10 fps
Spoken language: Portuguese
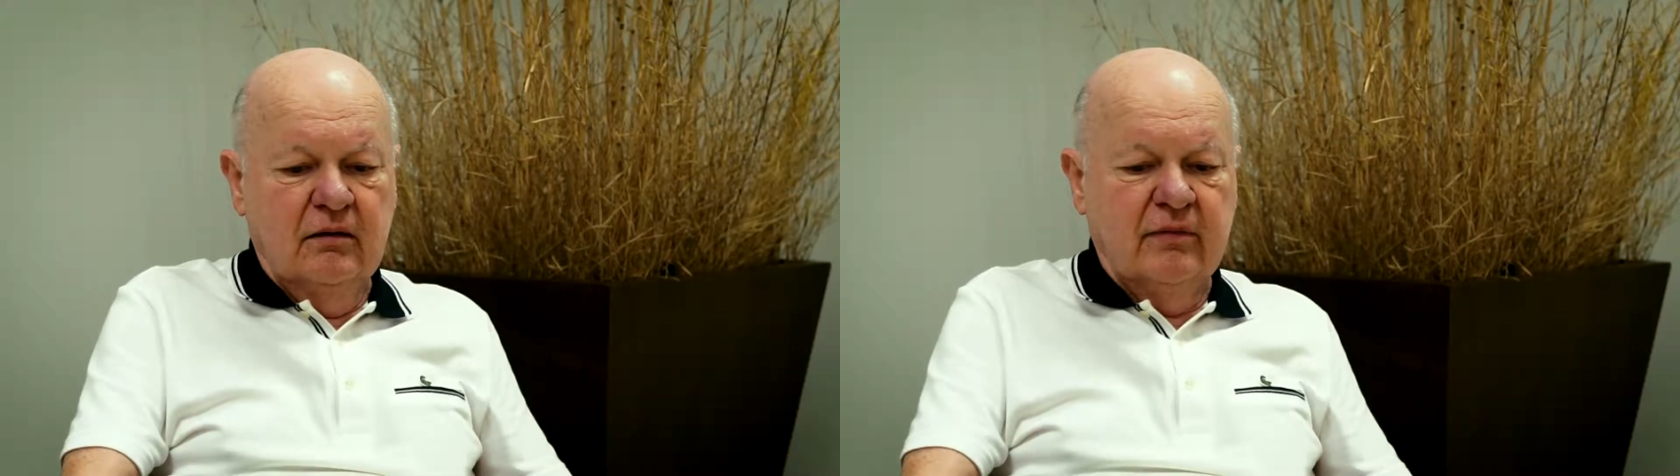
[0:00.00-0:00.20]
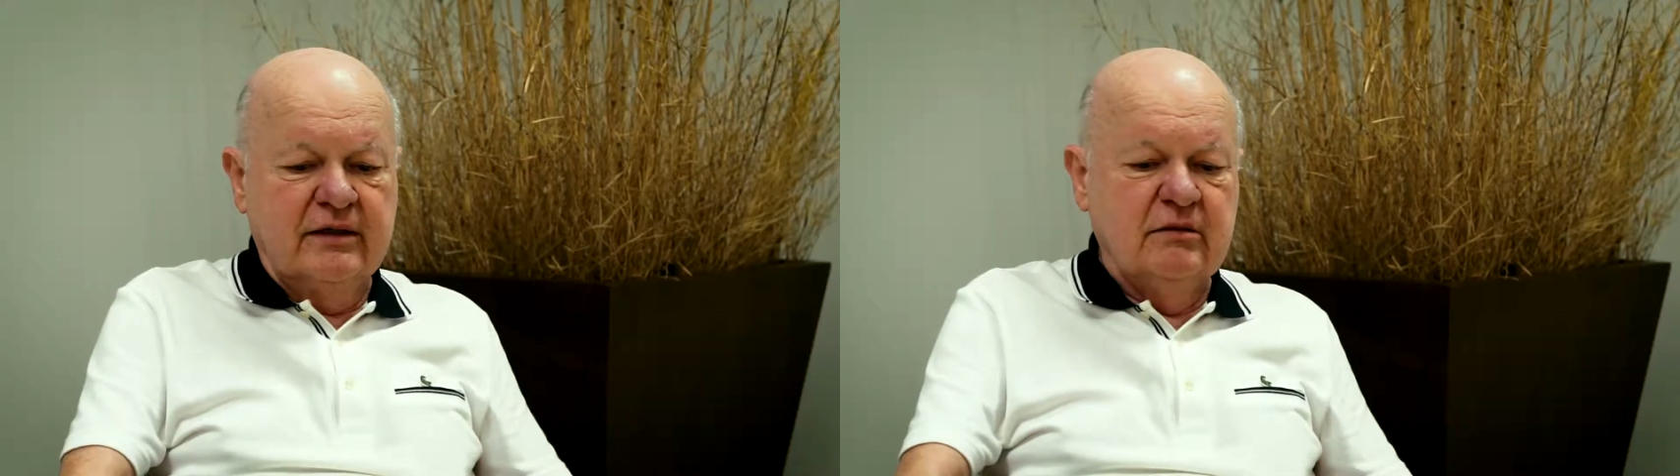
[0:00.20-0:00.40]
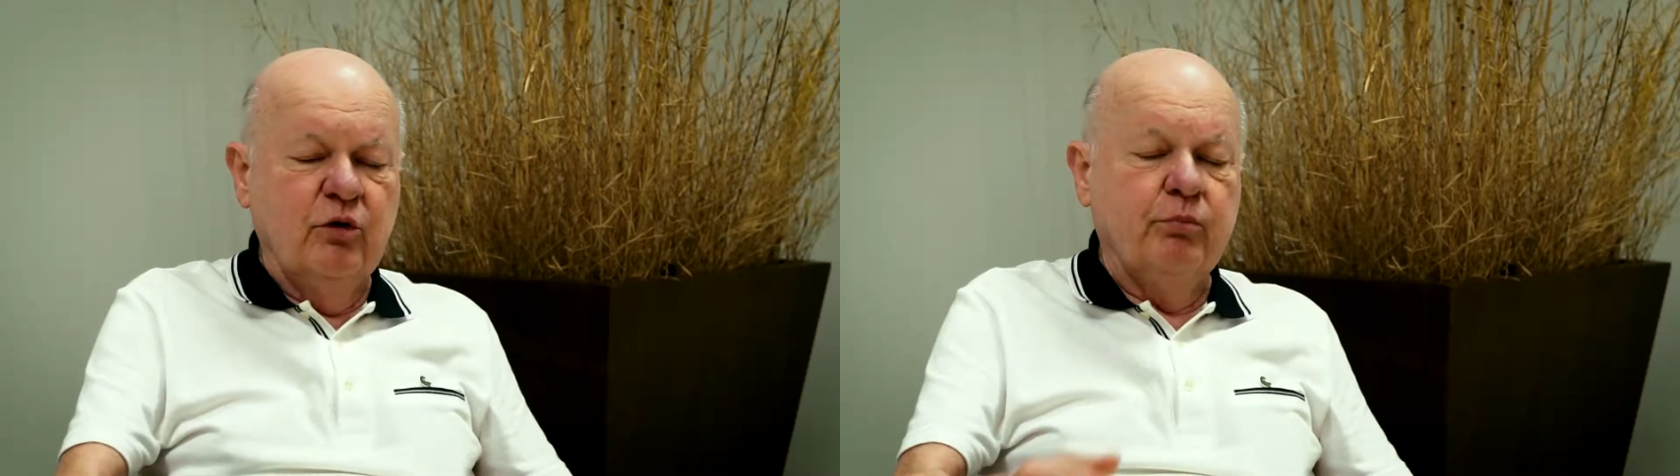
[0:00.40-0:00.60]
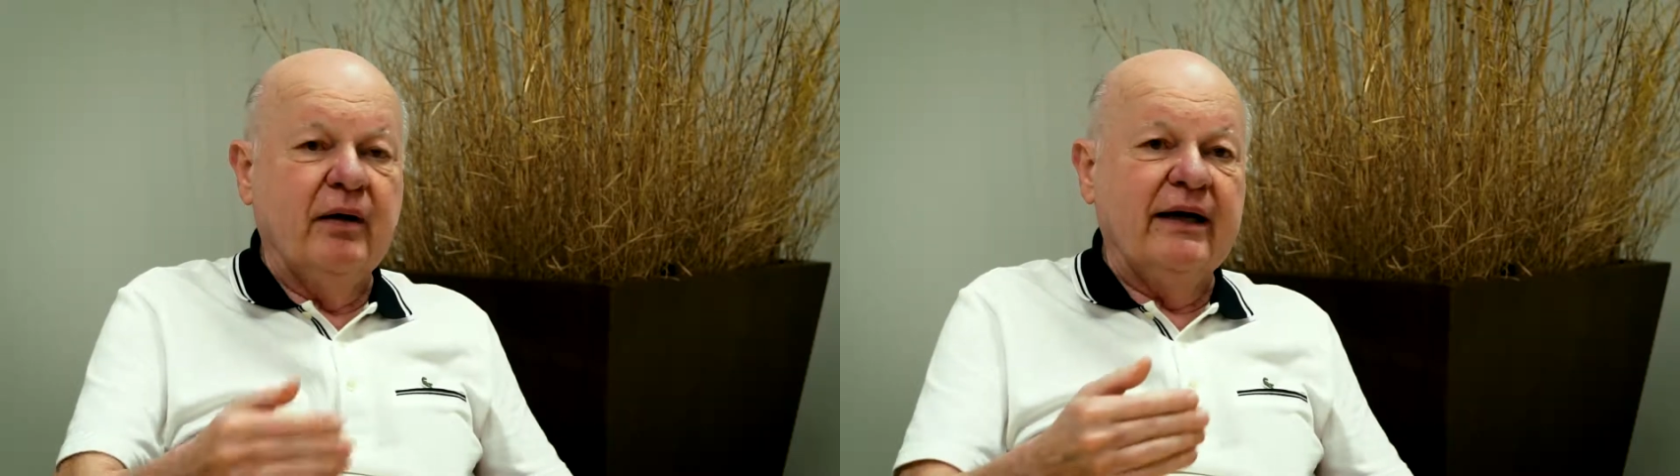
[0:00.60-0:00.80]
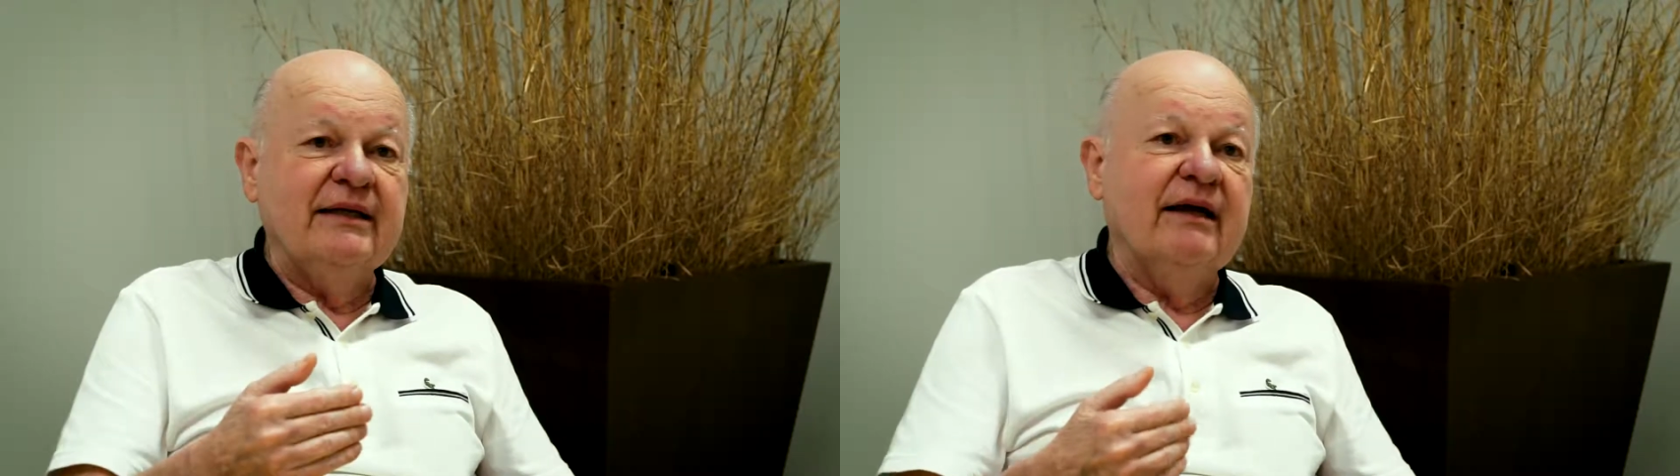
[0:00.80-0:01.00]
Mas meu
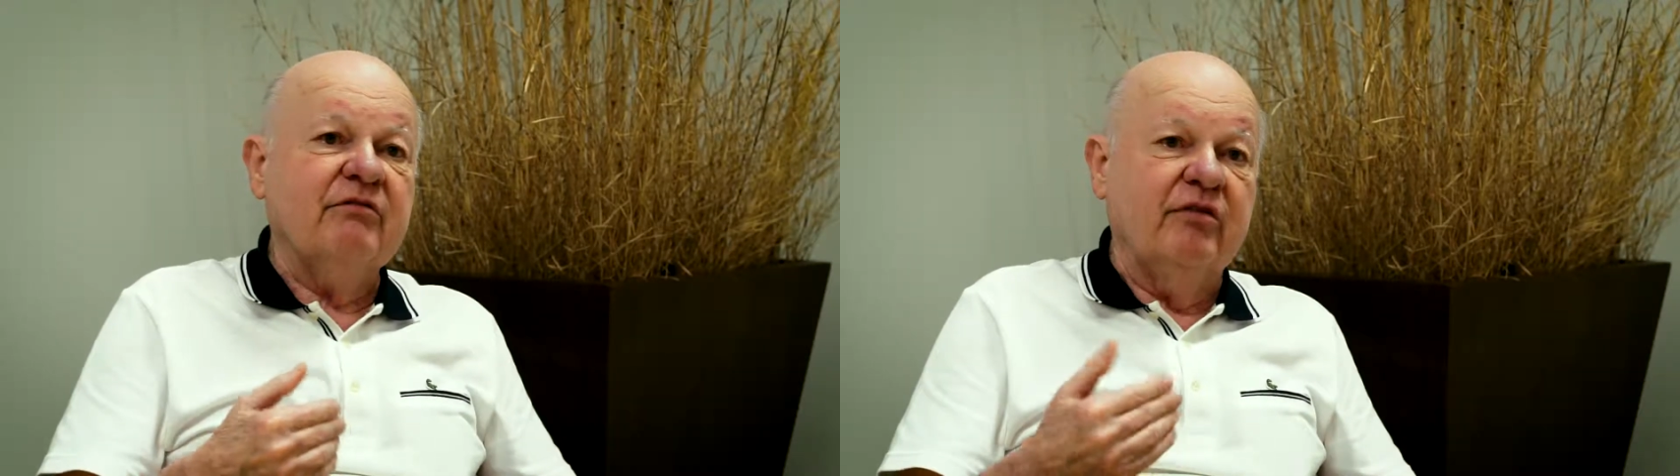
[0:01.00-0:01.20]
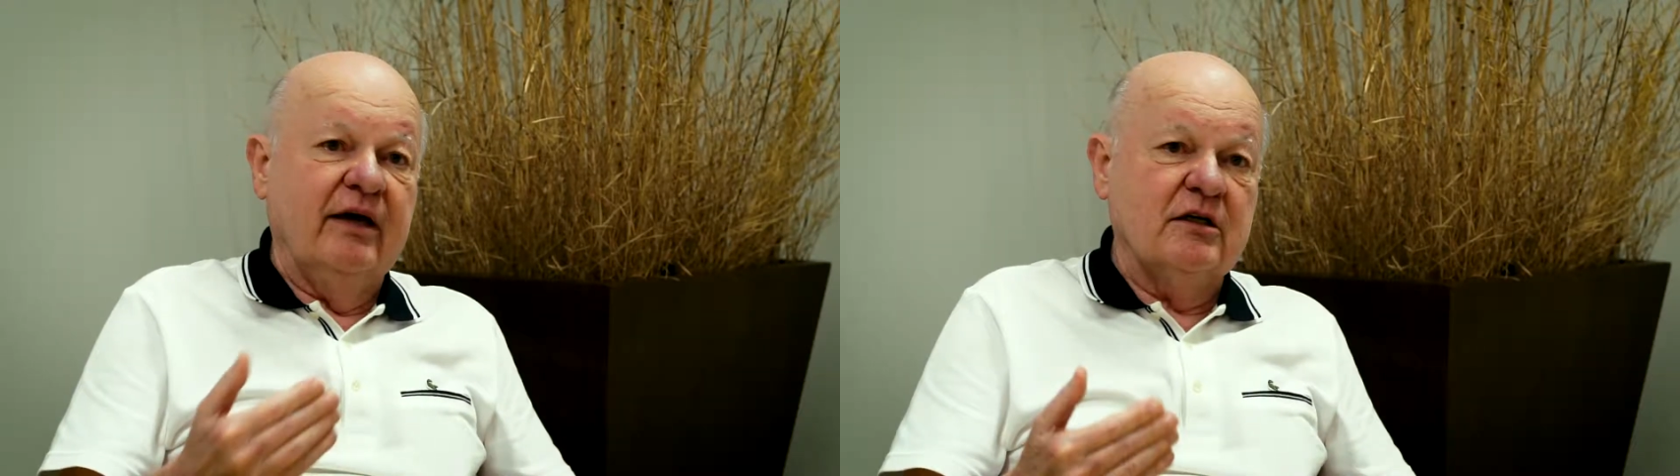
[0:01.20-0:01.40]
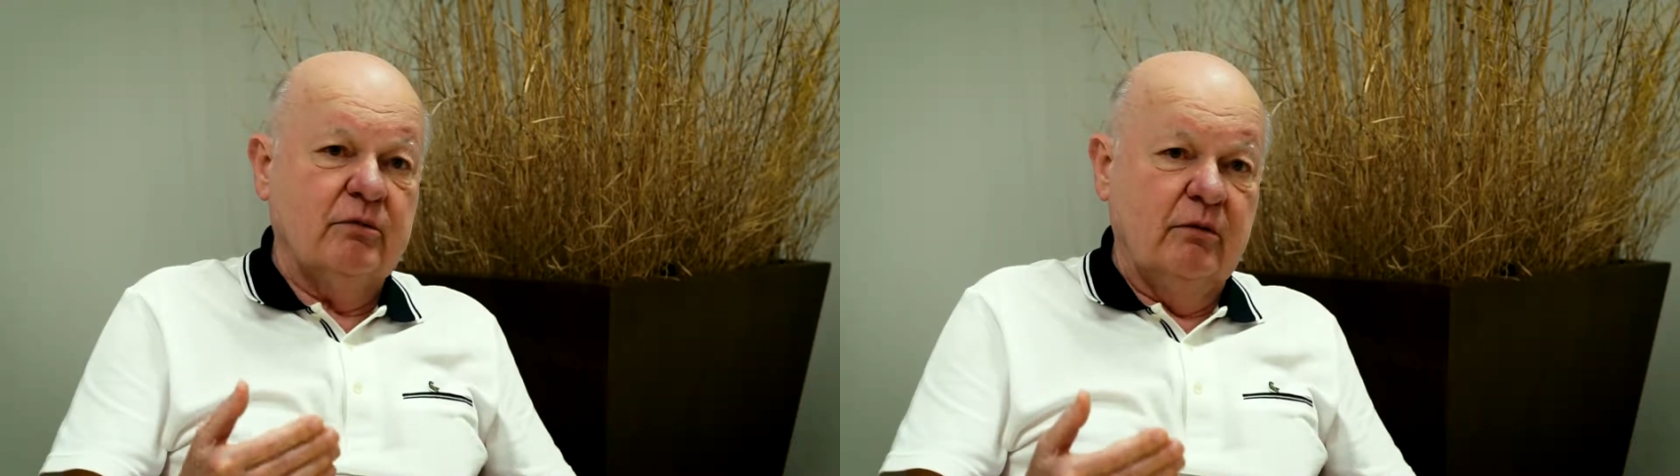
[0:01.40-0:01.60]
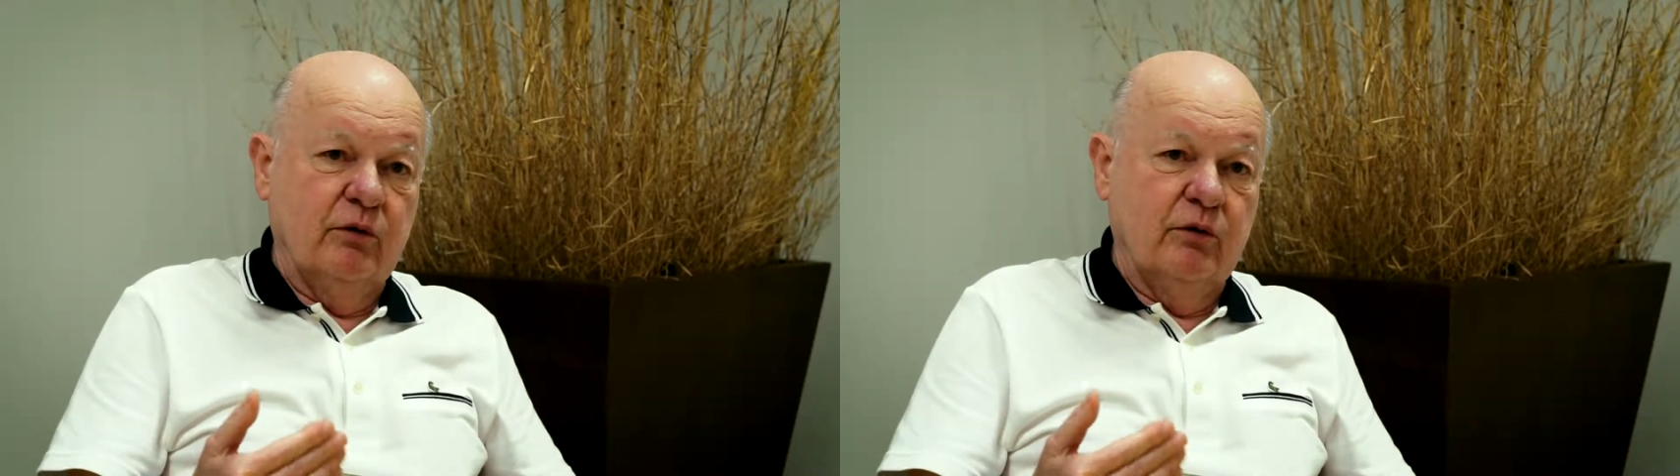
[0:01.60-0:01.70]
pai, na véspera,